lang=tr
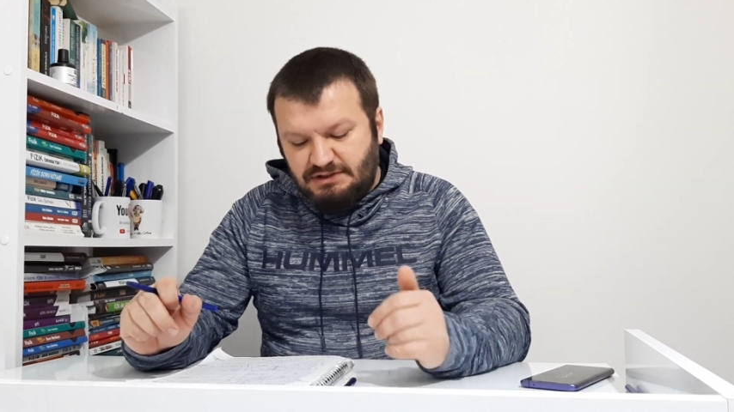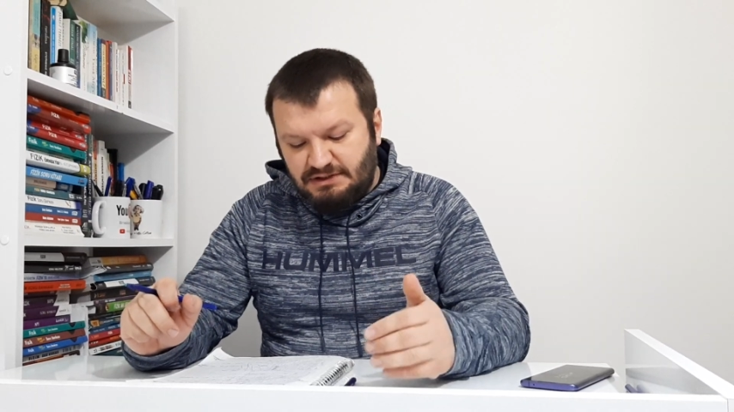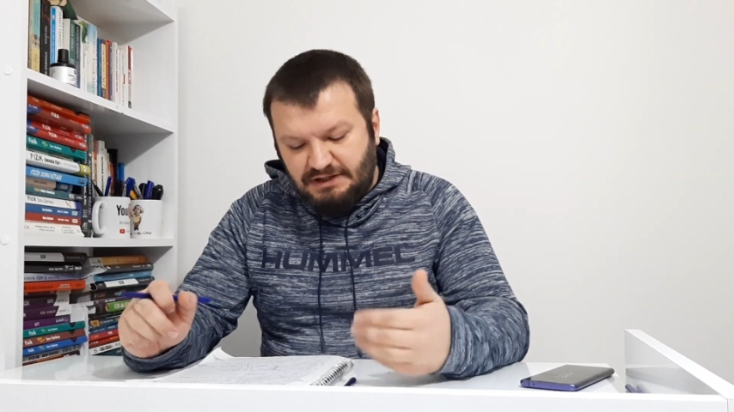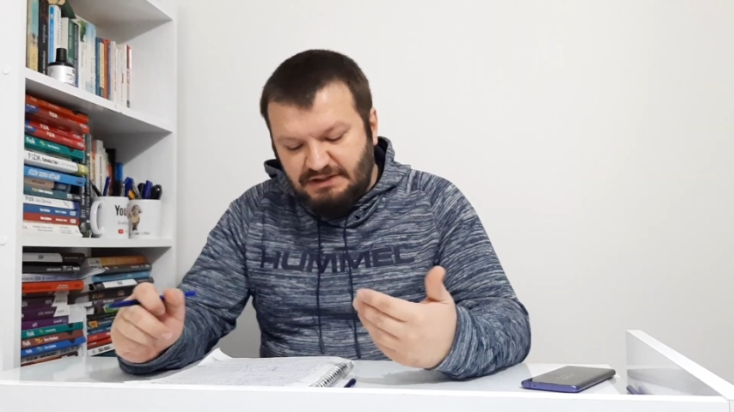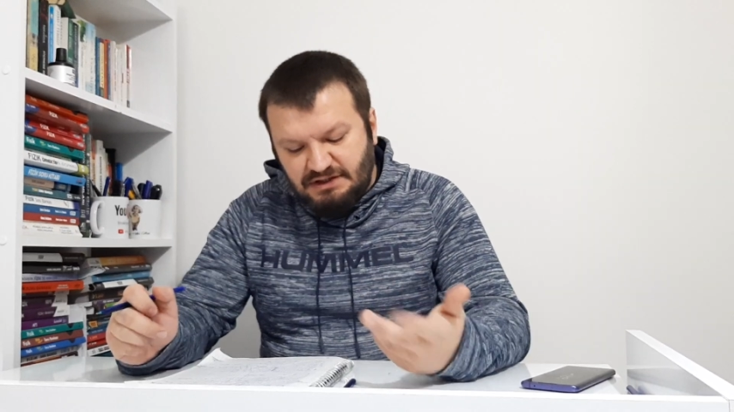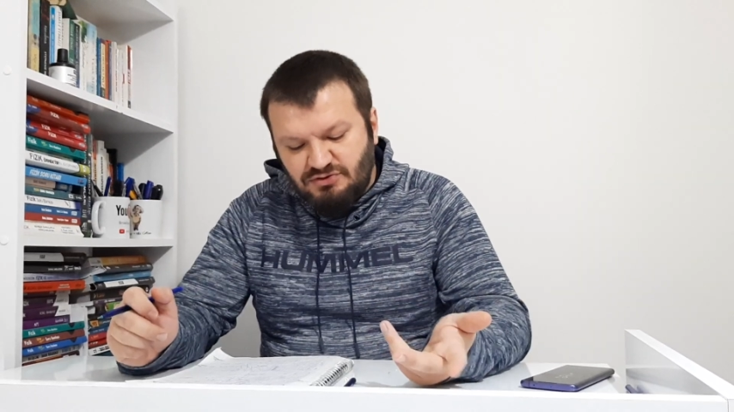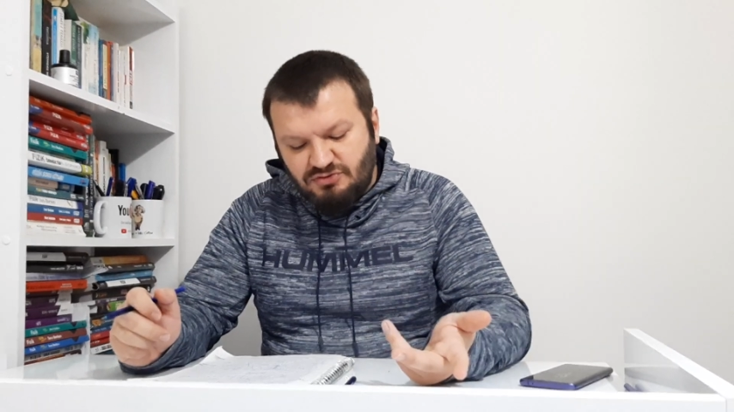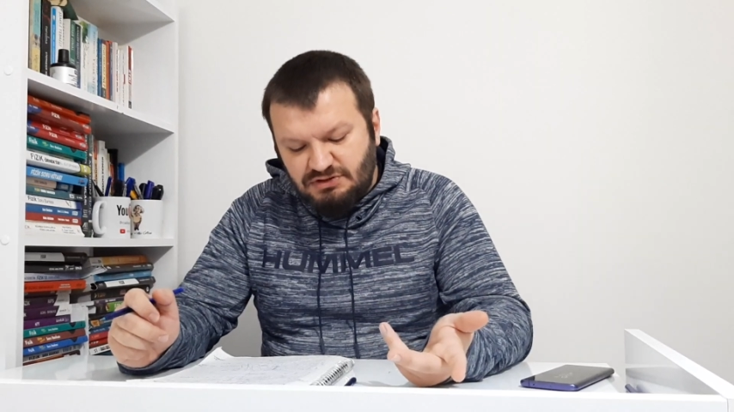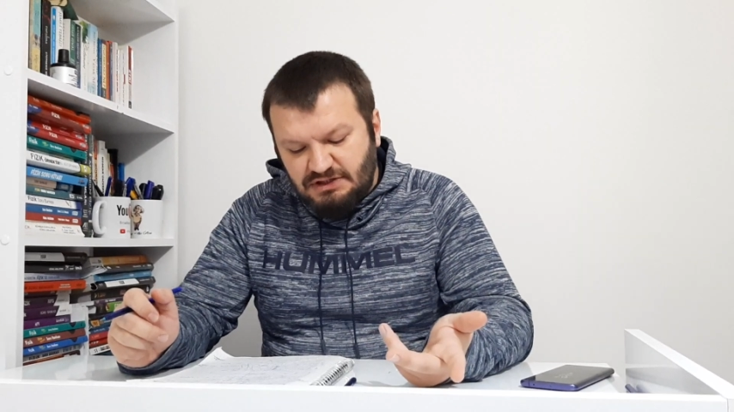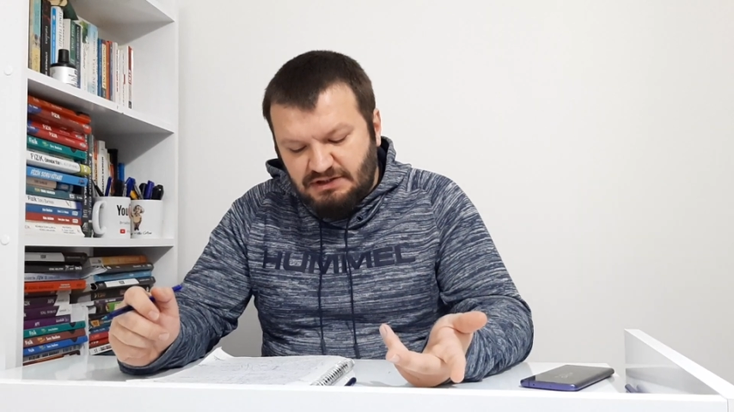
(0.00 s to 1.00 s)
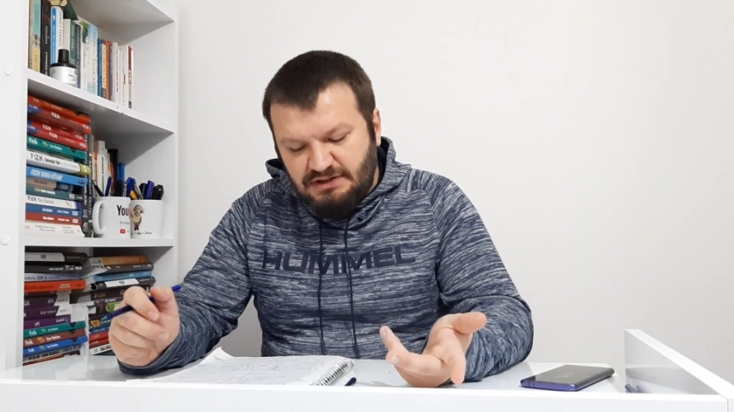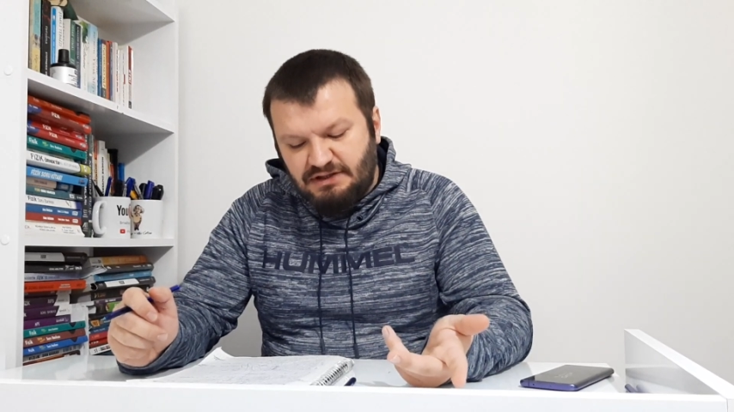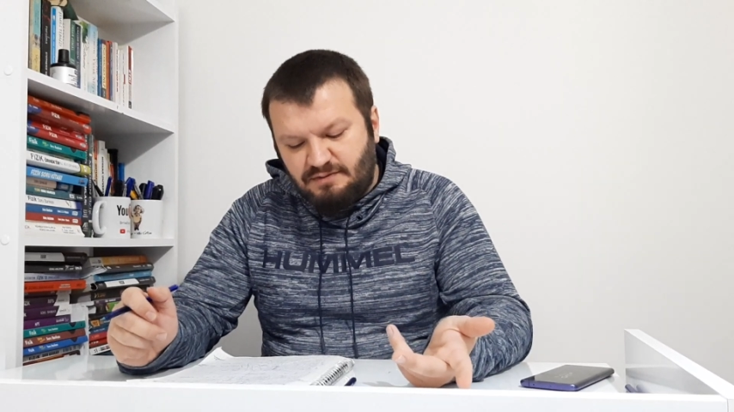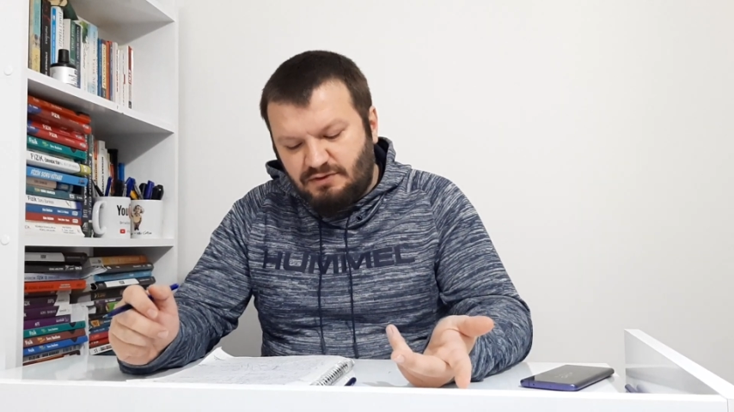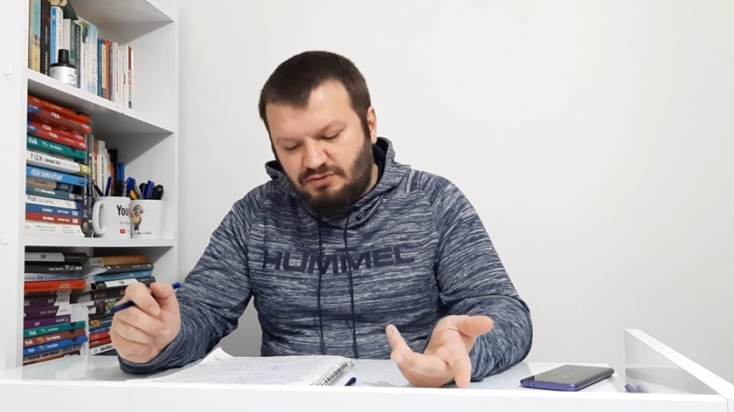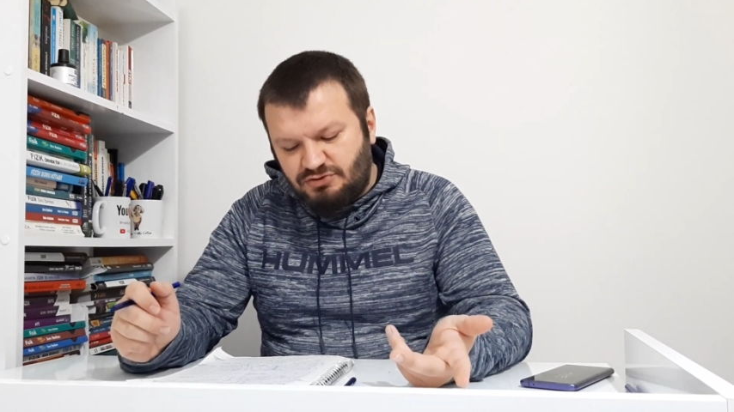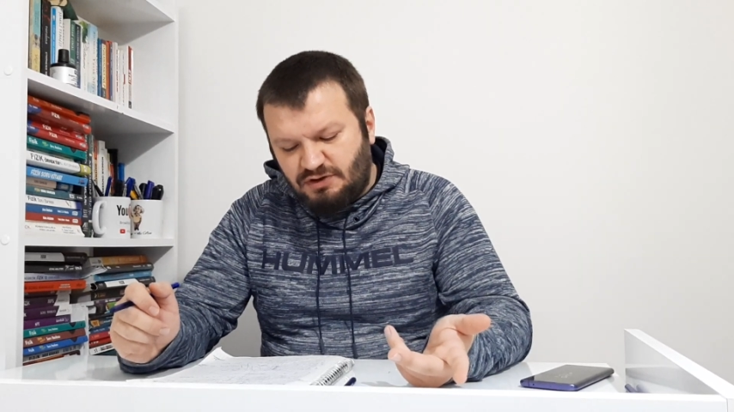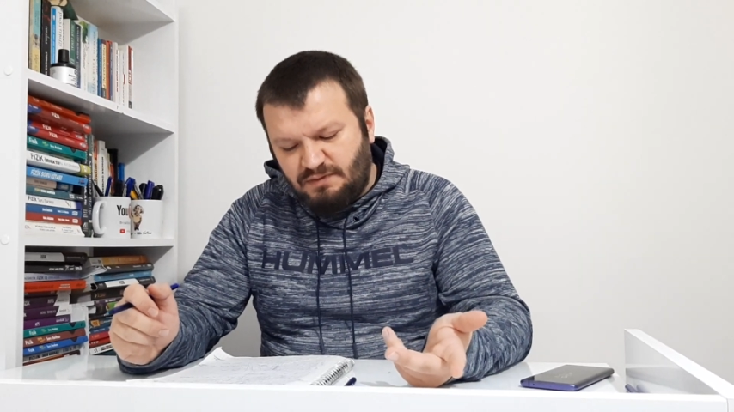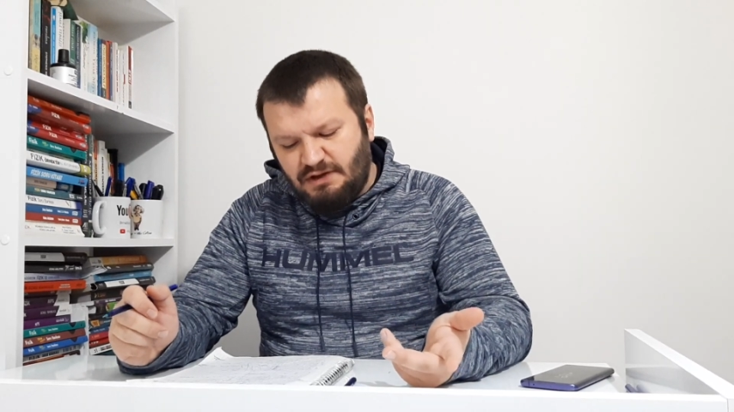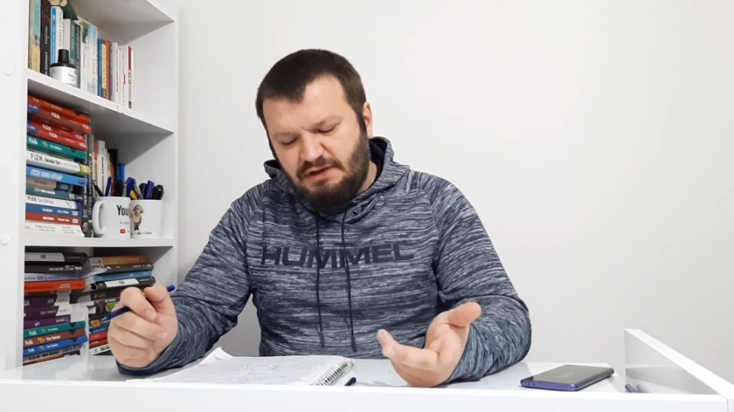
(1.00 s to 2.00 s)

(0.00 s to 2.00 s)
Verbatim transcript: Yani ikinci öncelikli ne demek hocam?